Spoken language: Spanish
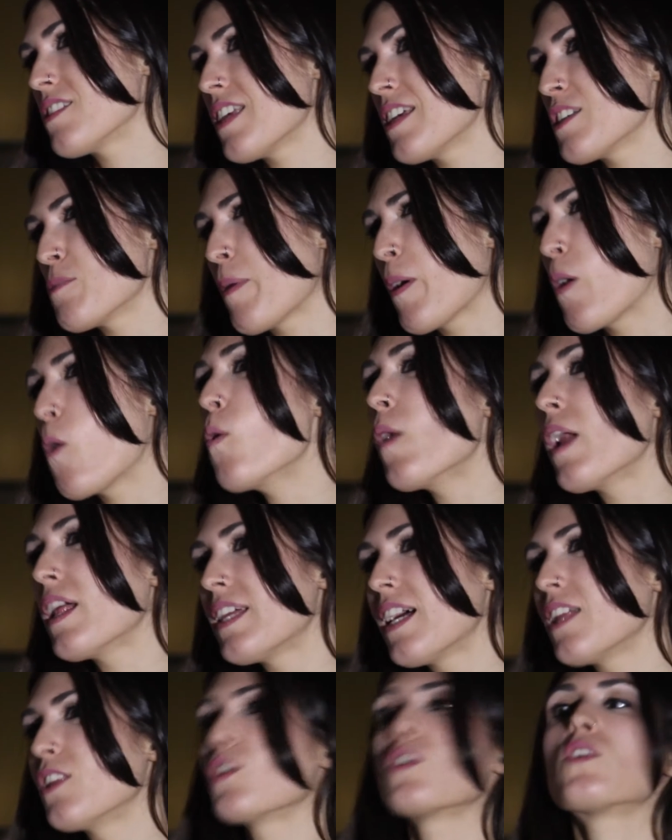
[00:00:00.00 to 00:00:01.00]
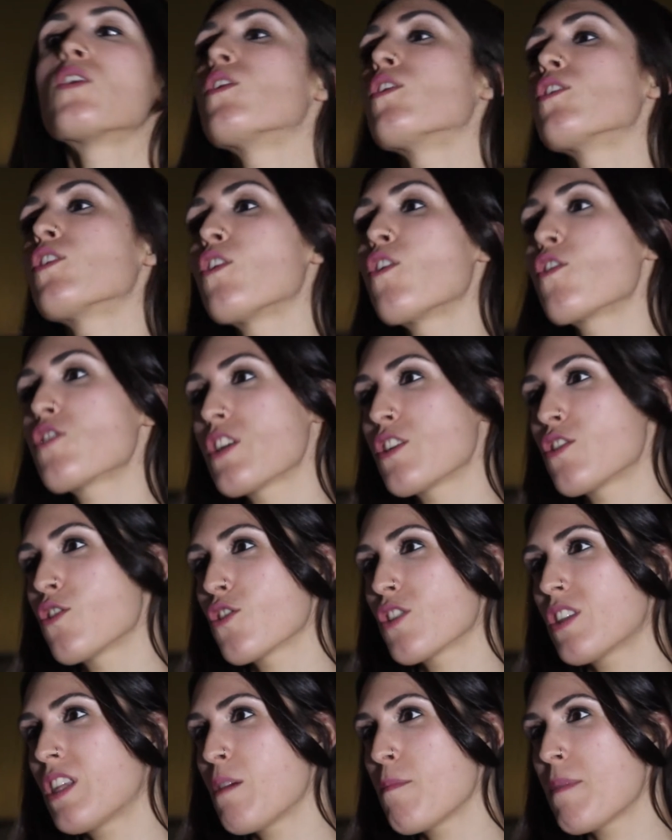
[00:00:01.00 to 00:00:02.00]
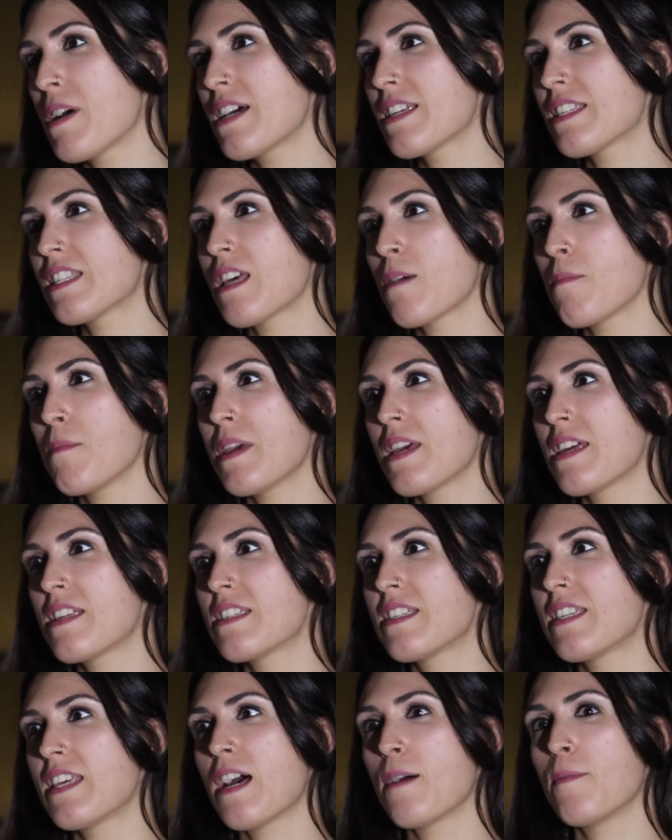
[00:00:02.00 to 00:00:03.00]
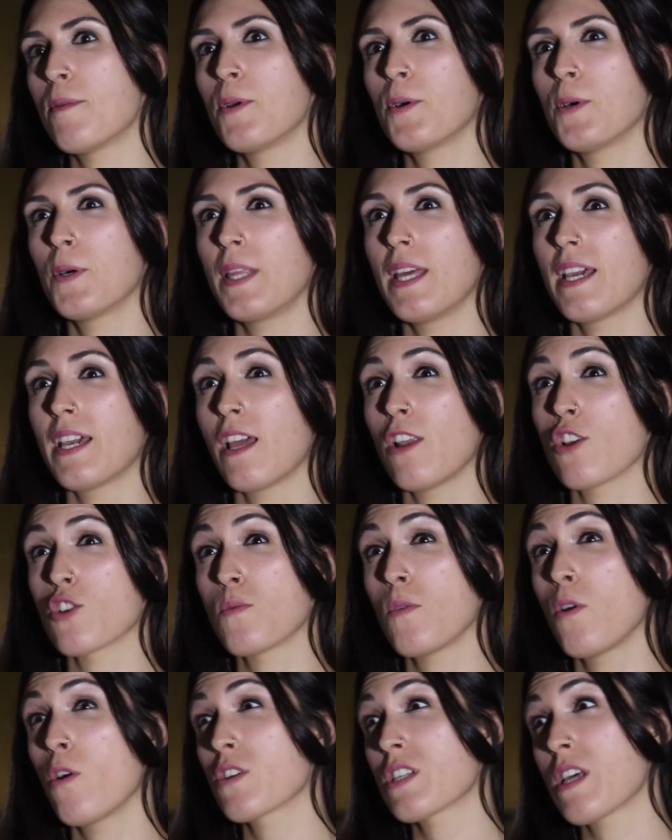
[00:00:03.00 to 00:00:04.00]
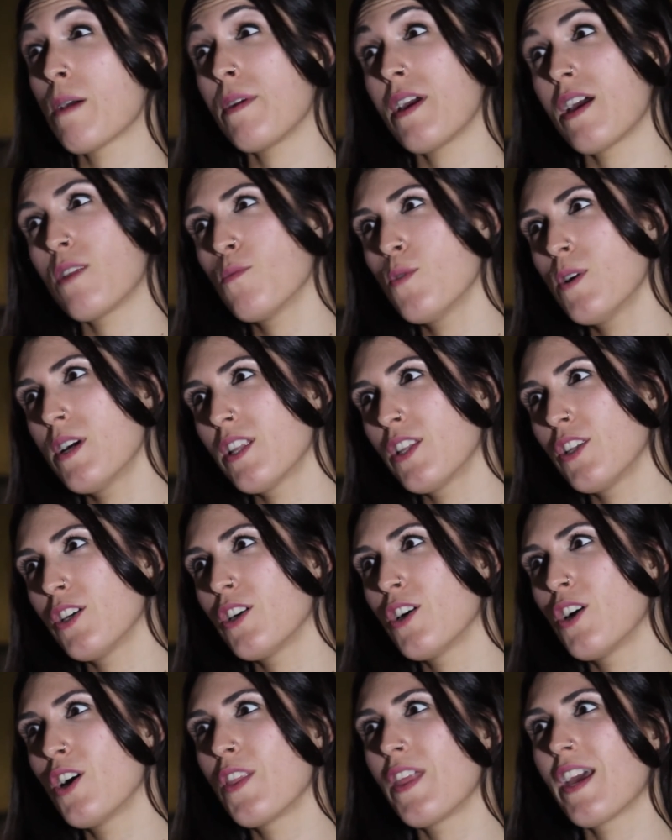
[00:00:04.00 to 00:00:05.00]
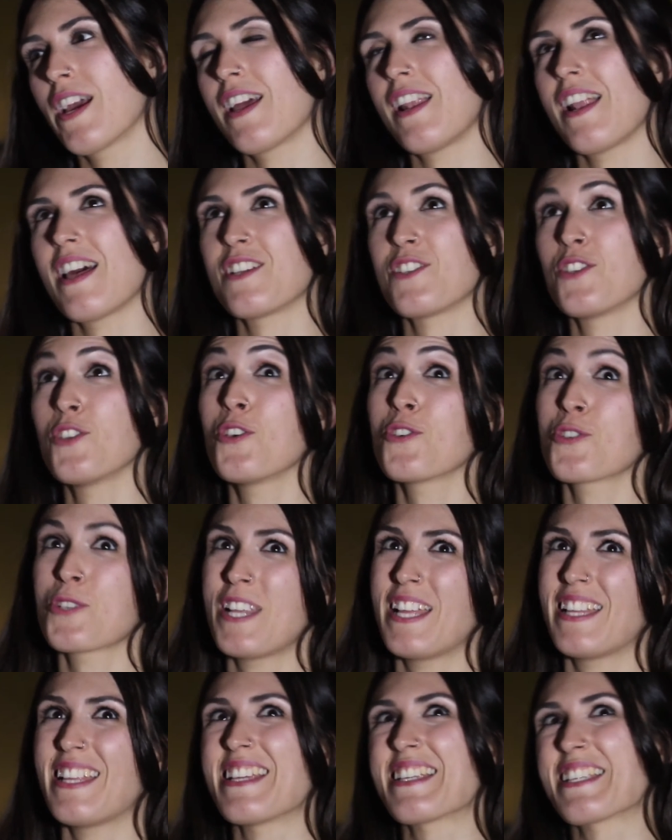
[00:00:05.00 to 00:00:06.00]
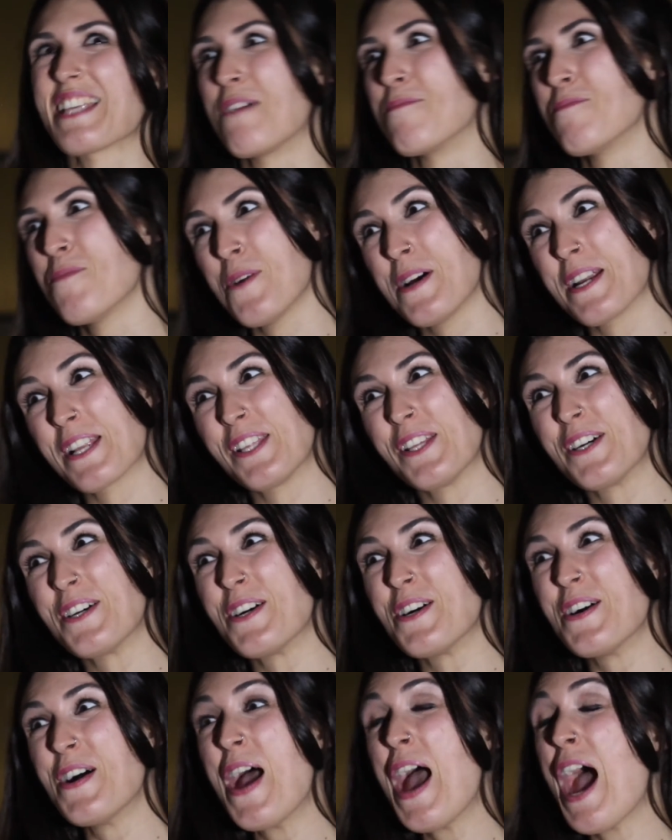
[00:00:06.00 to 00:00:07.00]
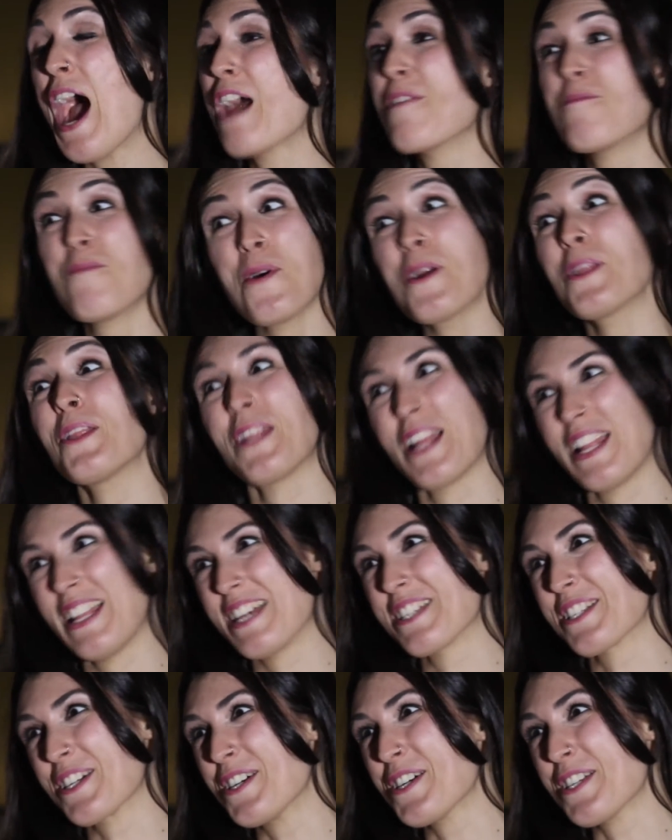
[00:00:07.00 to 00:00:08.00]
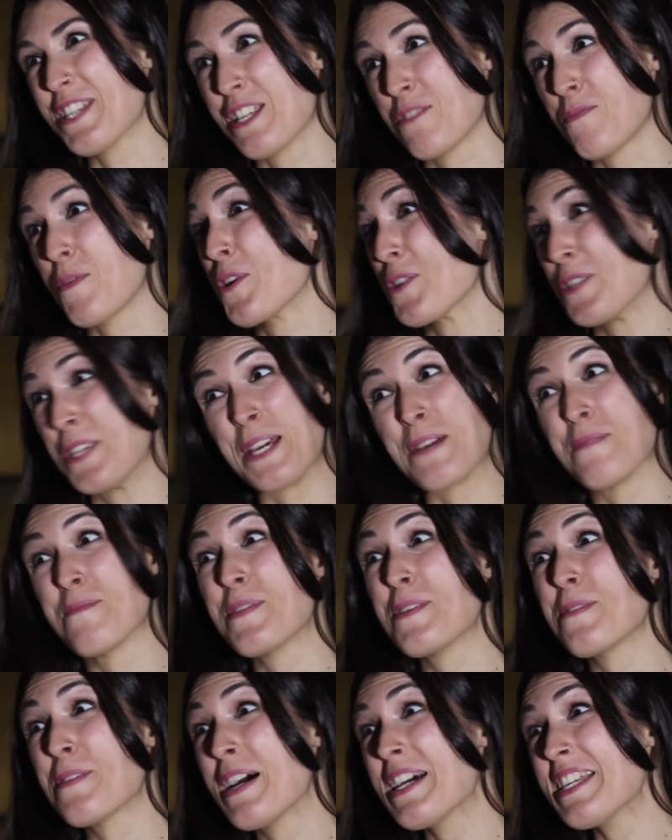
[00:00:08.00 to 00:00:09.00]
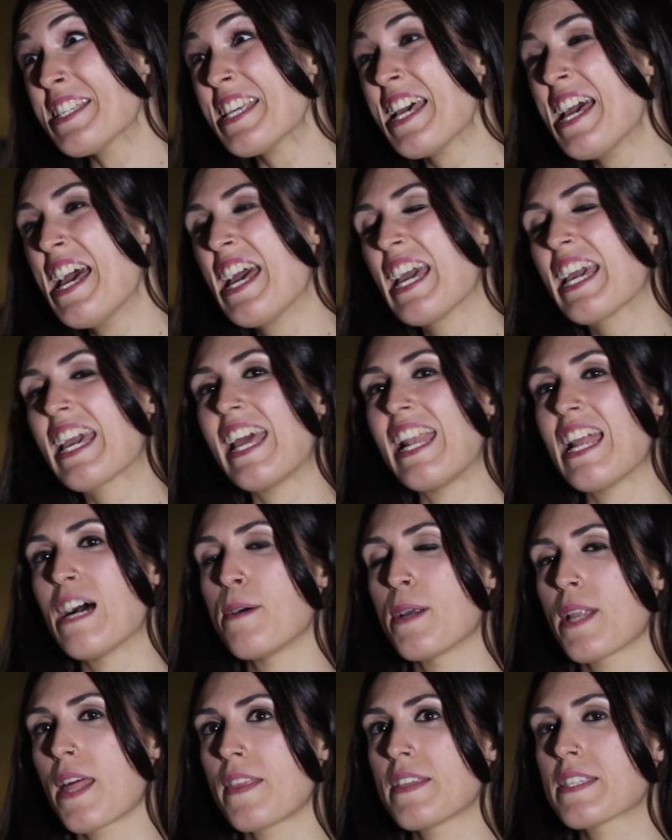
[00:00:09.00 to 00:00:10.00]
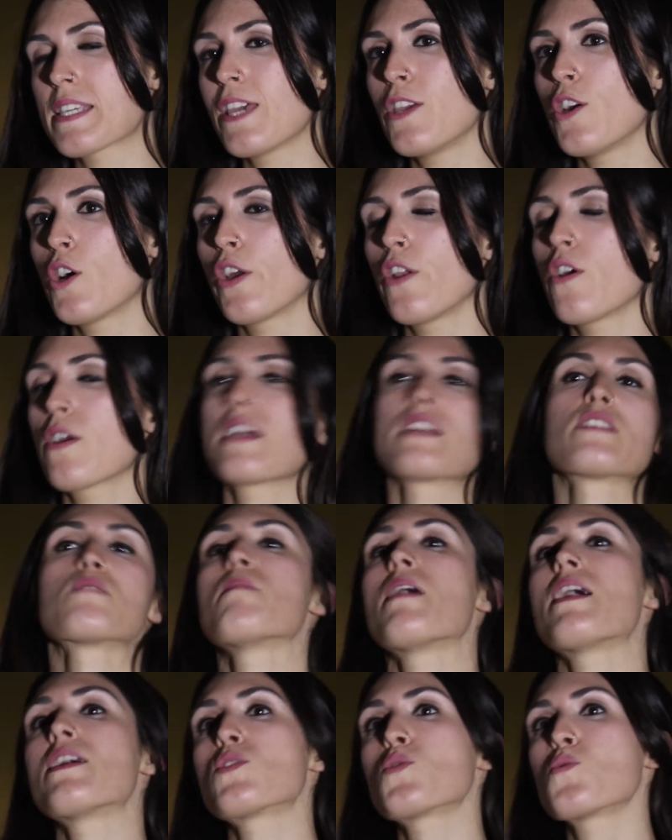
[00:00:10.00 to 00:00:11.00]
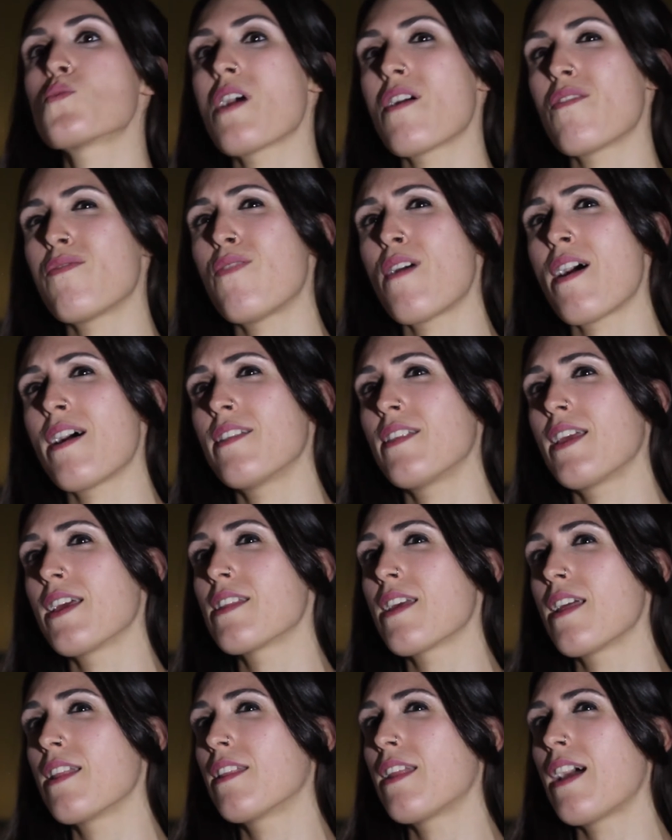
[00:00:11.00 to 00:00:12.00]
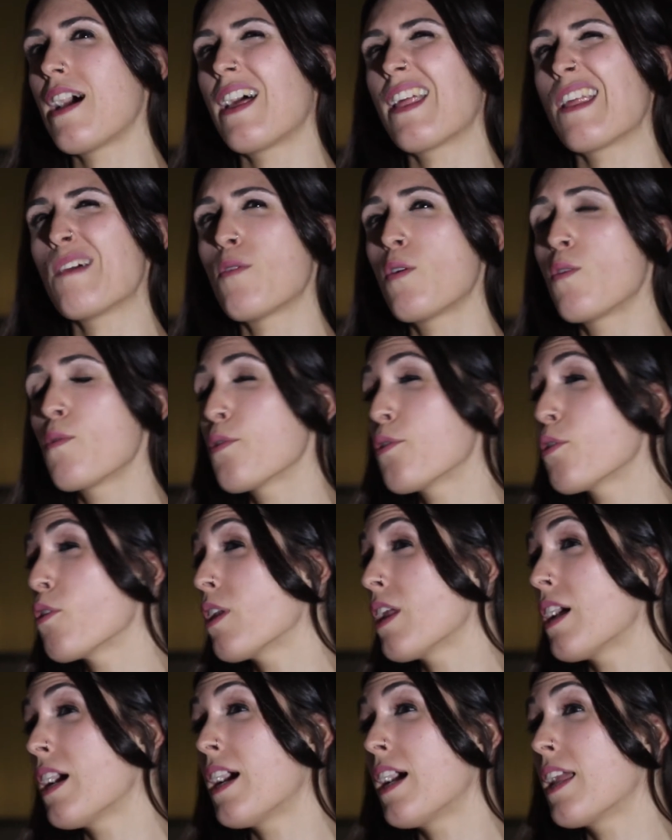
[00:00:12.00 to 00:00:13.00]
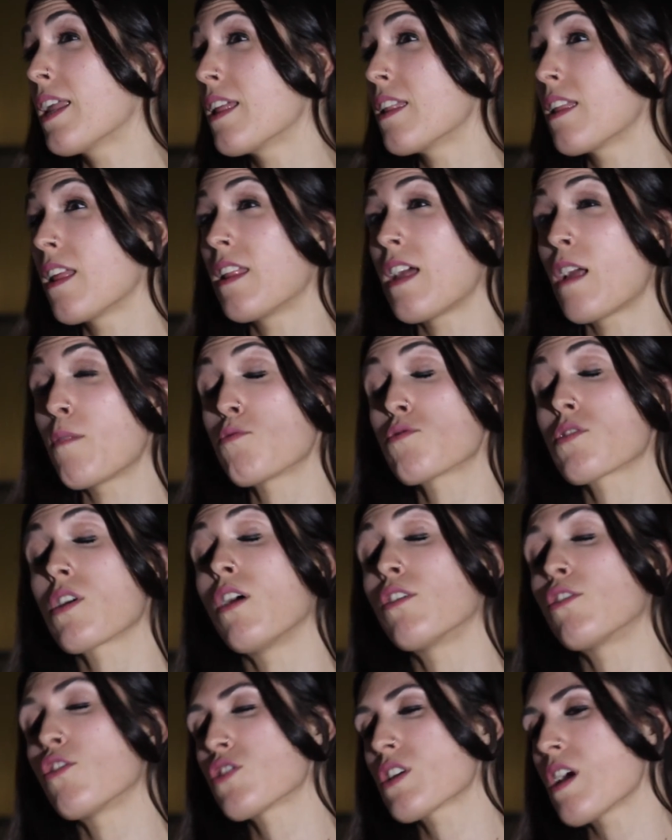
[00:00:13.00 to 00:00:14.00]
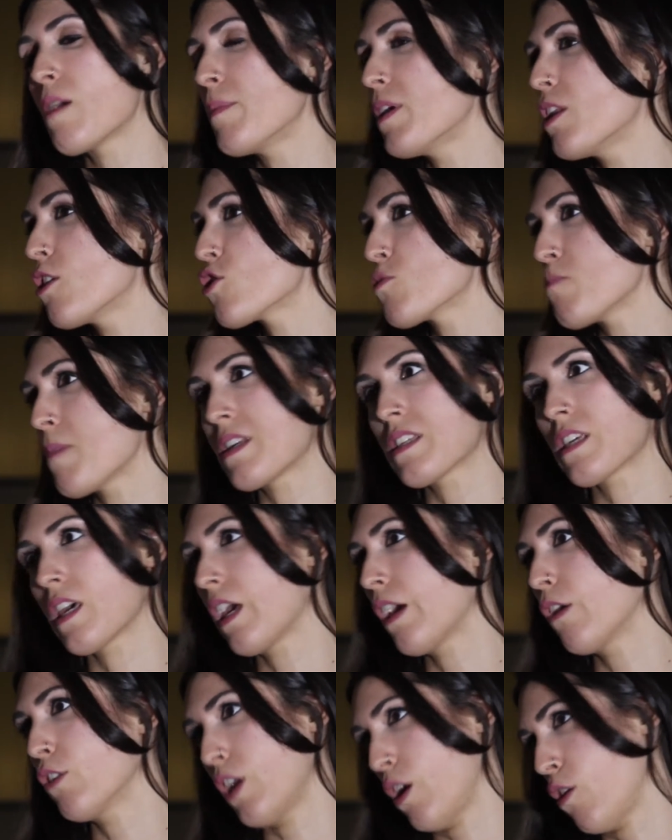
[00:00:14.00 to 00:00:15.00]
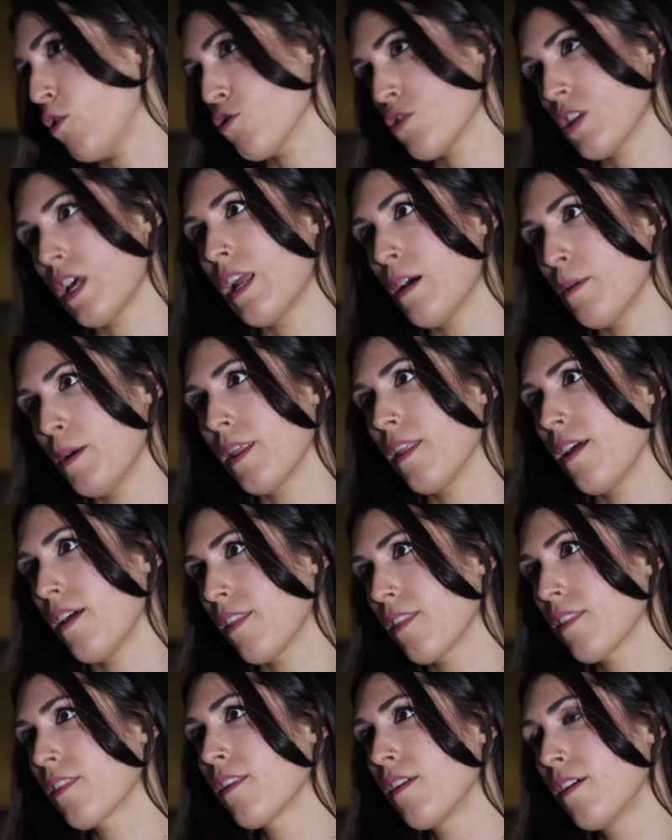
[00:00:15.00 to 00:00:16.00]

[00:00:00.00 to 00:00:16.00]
se especula tanto con todos estos temas, también se habló de que los blogs habían muerto, de que las newsletters han muerto, han muerto tantas cosas, pero siguen vivas, que la verdad es que yo creo que es más un afán de intentar evolucionar y intentar buscar otros caminos más que otra cosa, la verdad.